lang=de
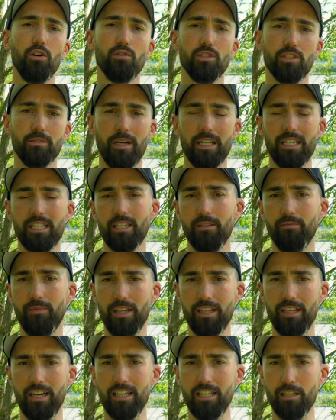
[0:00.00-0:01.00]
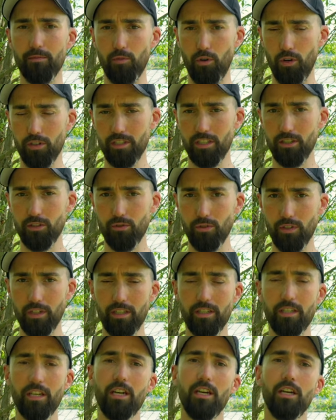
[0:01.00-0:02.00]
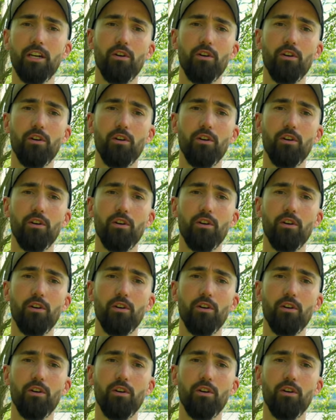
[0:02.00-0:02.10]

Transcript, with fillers: Und zwar nach dem Wetter an dem Ort natürlich.